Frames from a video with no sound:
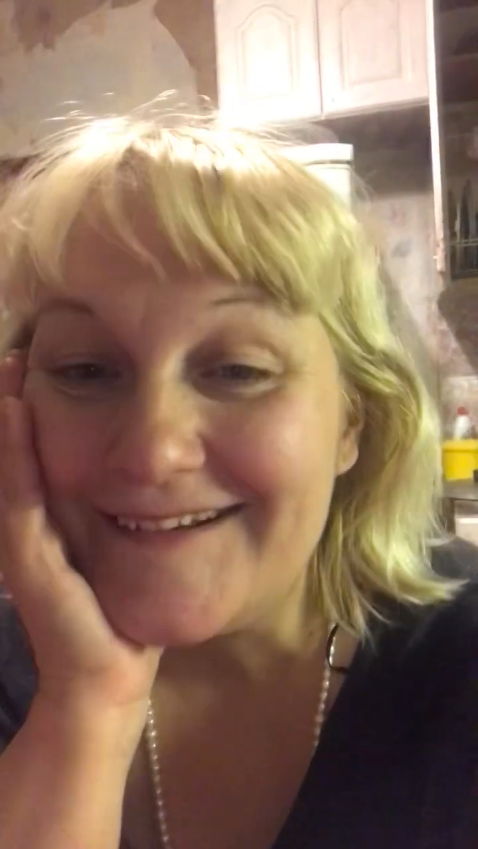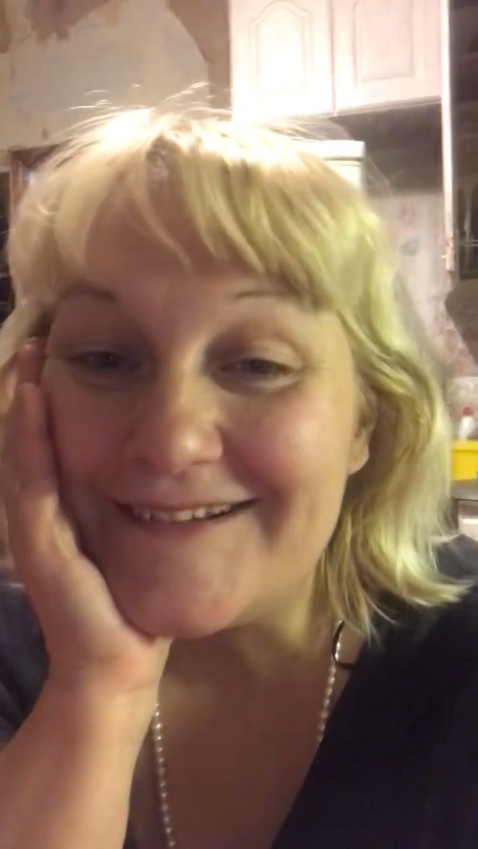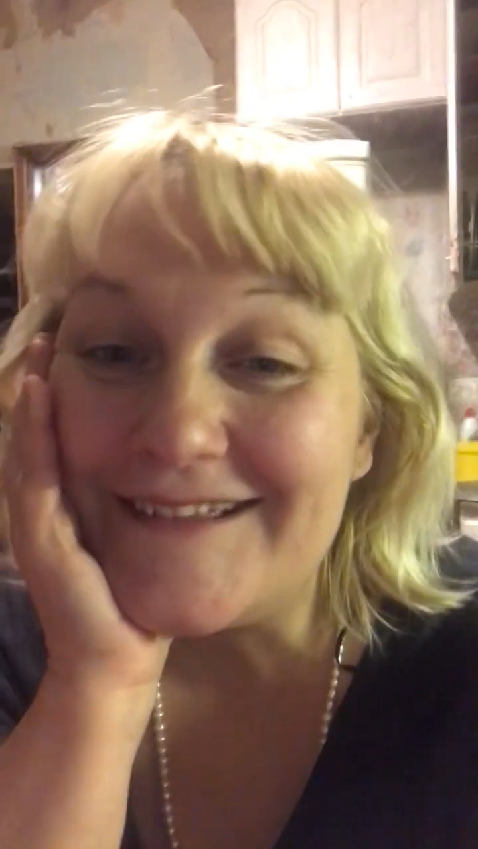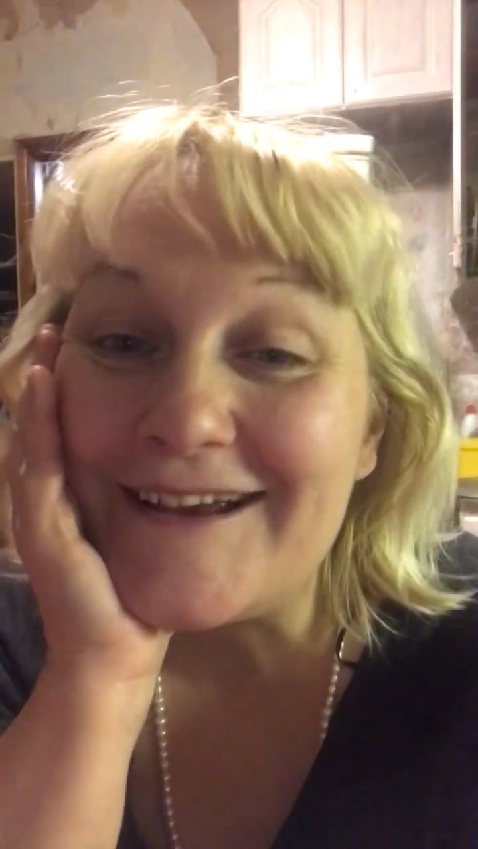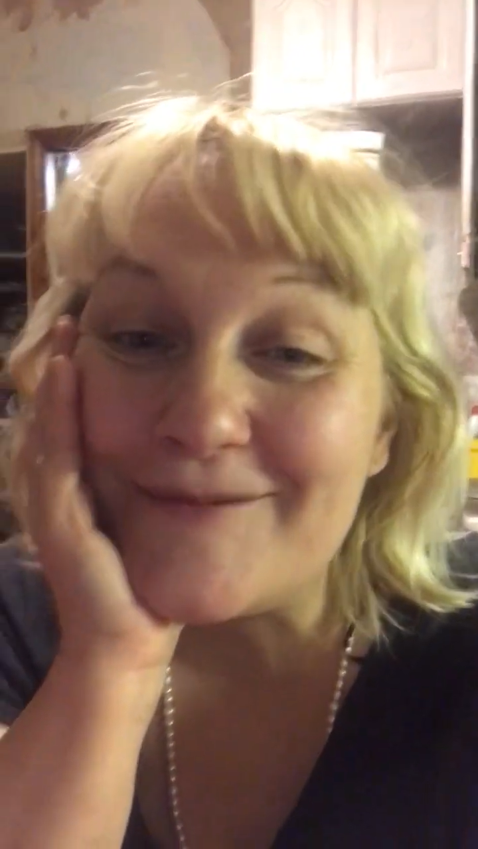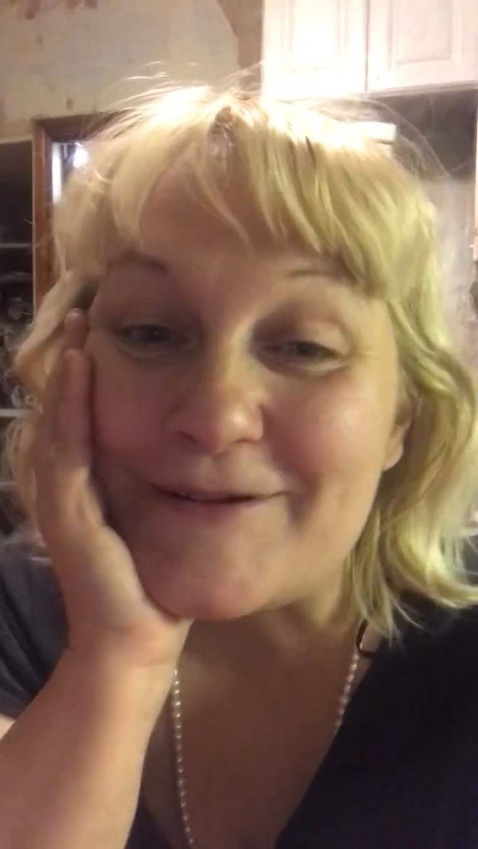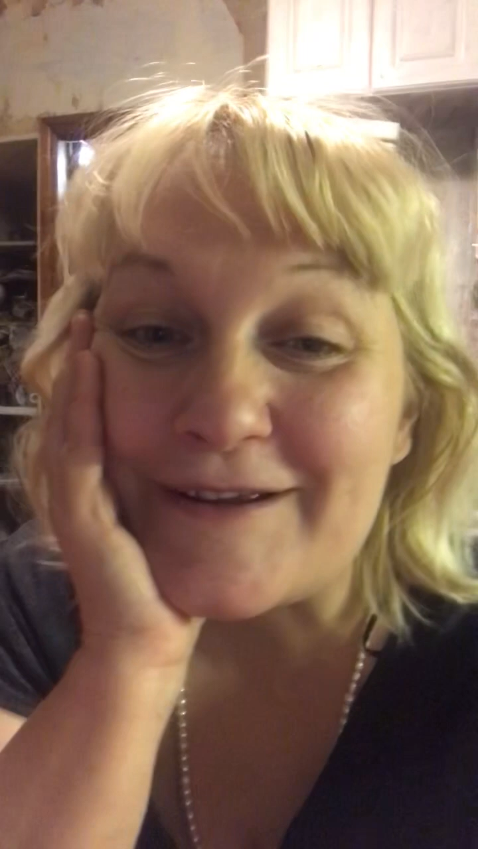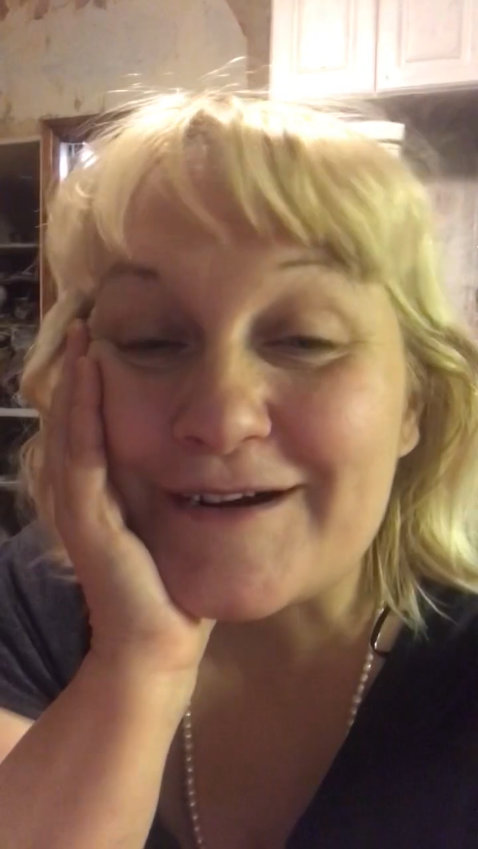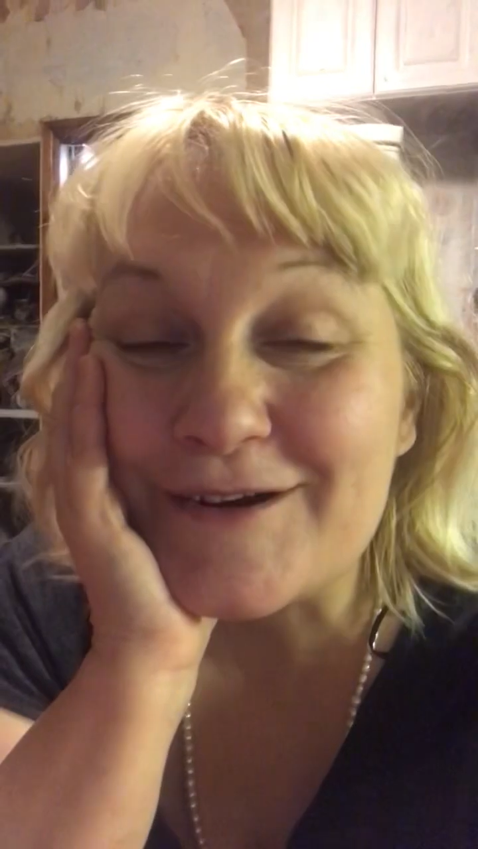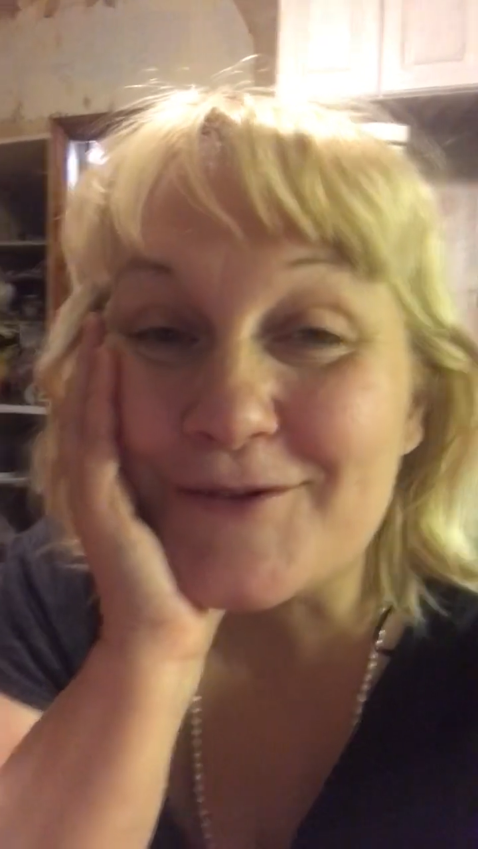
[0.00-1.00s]
А так,
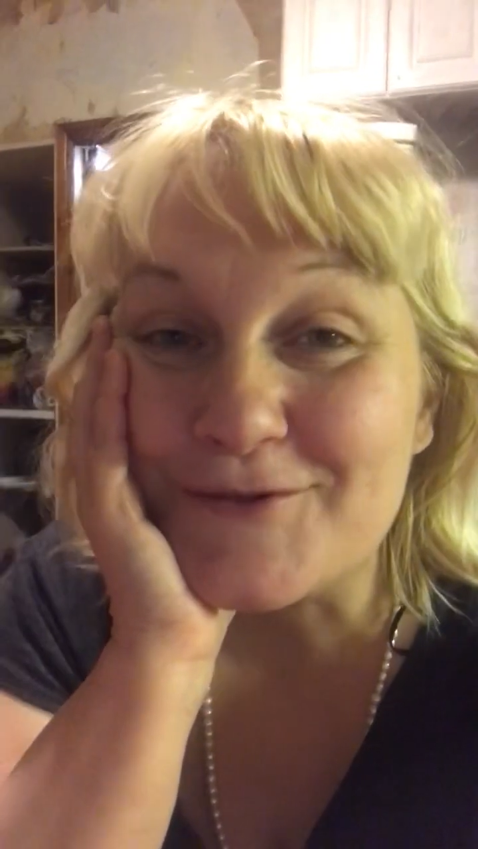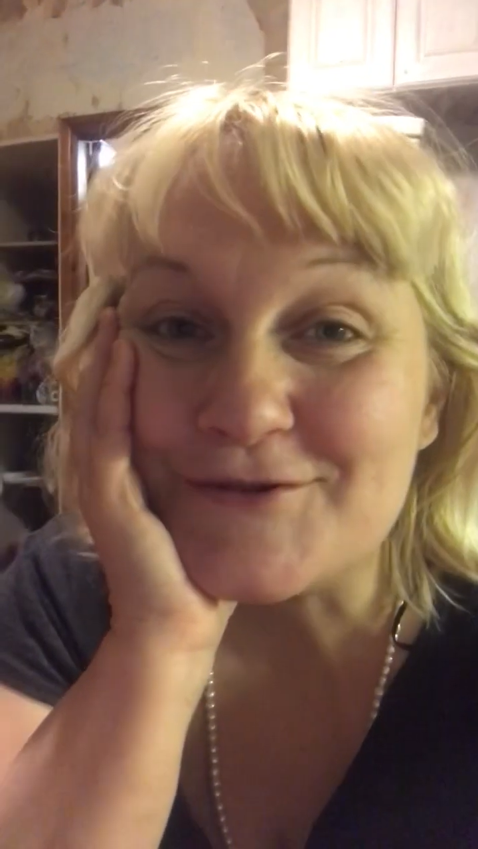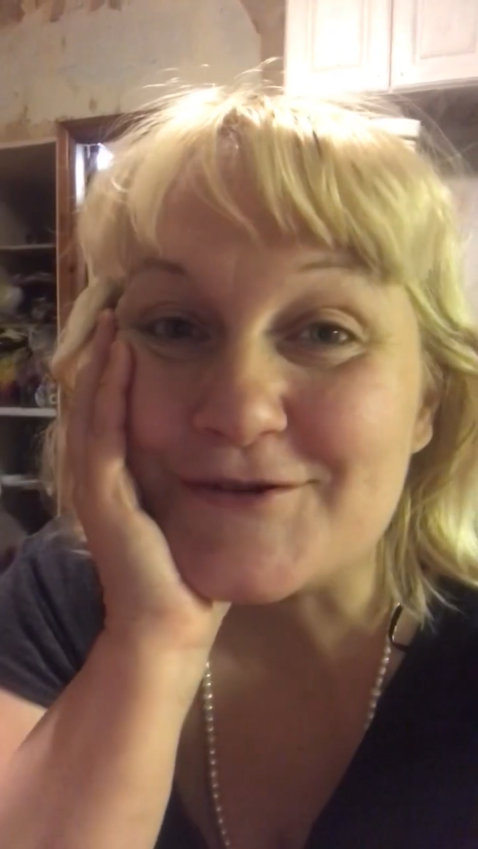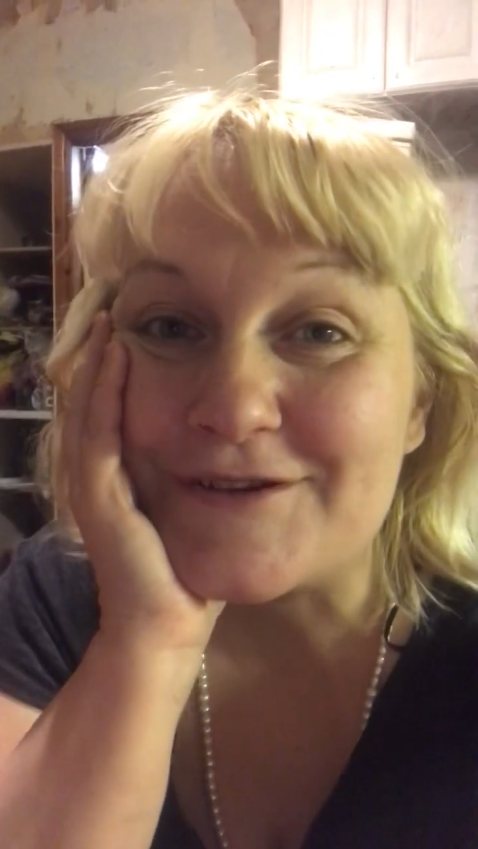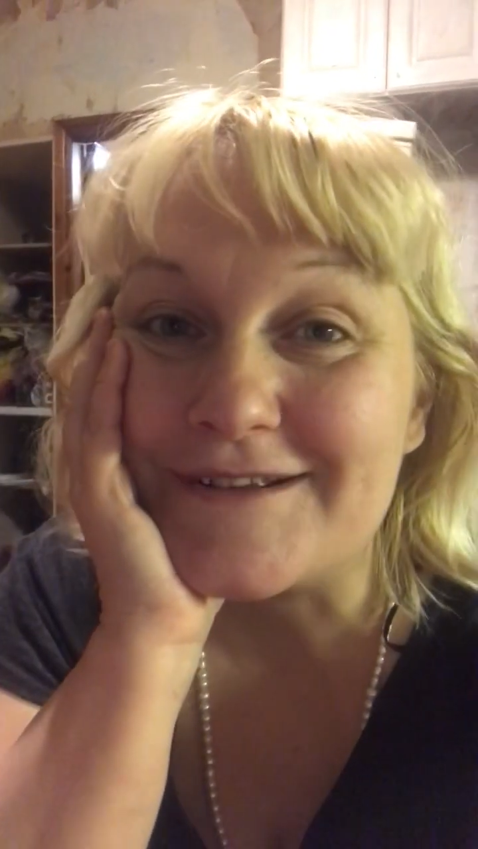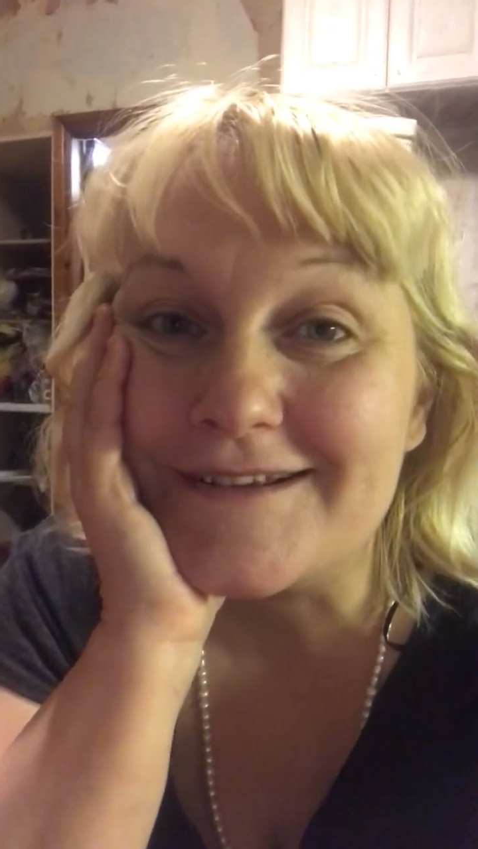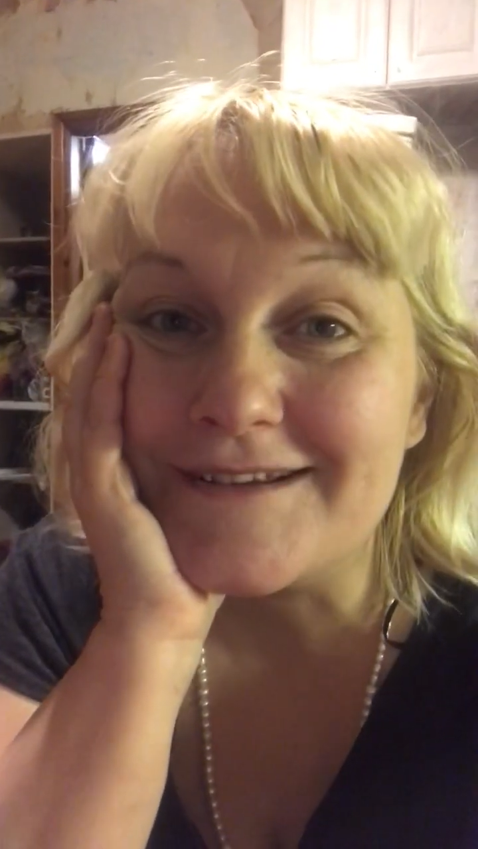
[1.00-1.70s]
мои хорошие,